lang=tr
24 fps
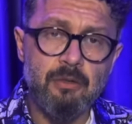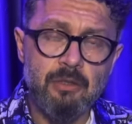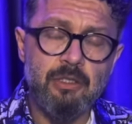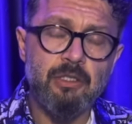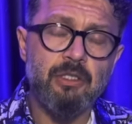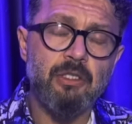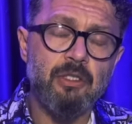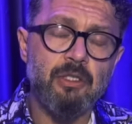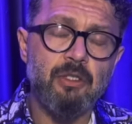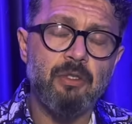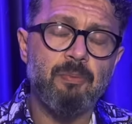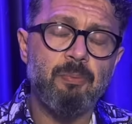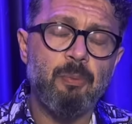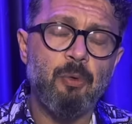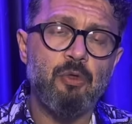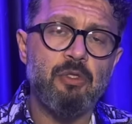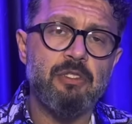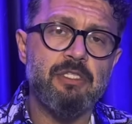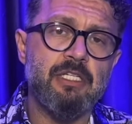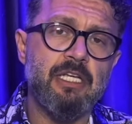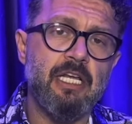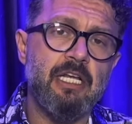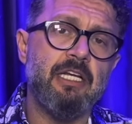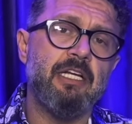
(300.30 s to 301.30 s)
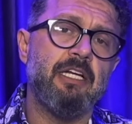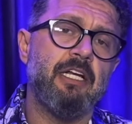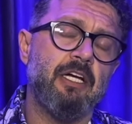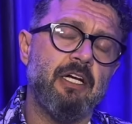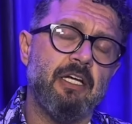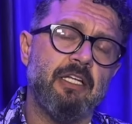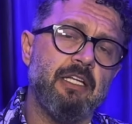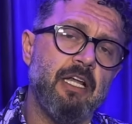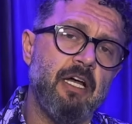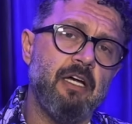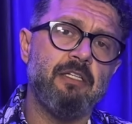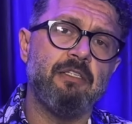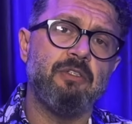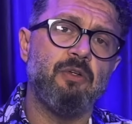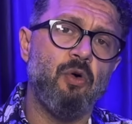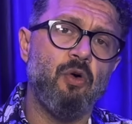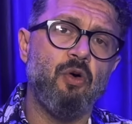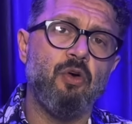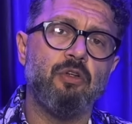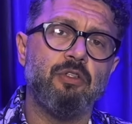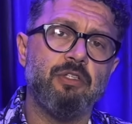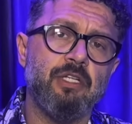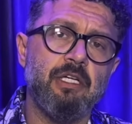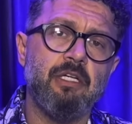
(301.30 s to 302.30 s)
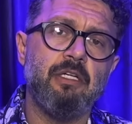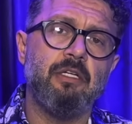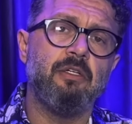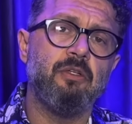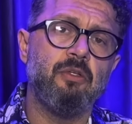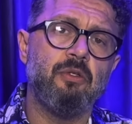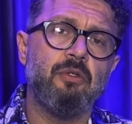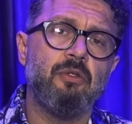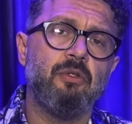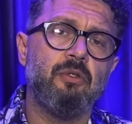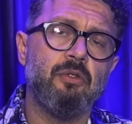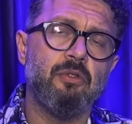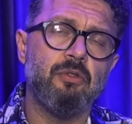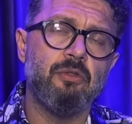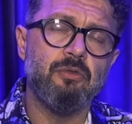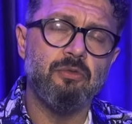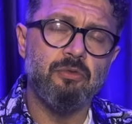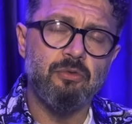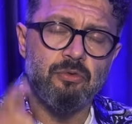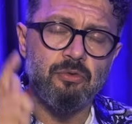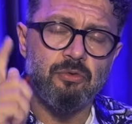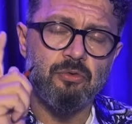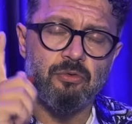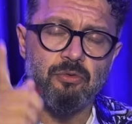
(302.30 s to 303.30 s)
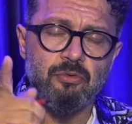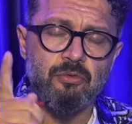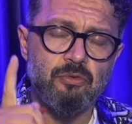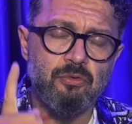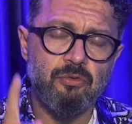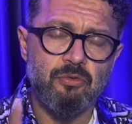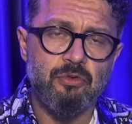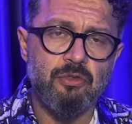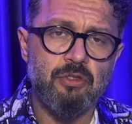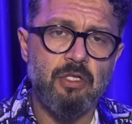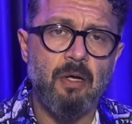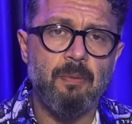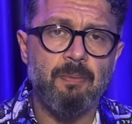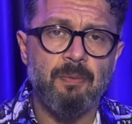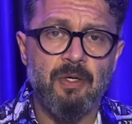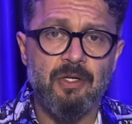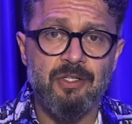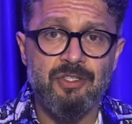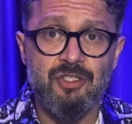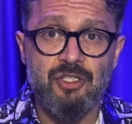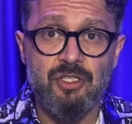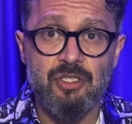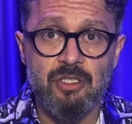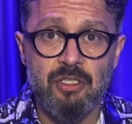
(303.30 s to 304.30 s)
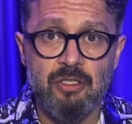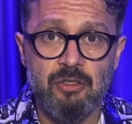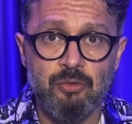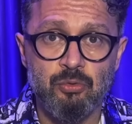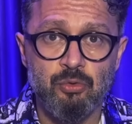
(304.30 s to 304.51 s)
e, polis gelene kadar orada e, kapkaççıyı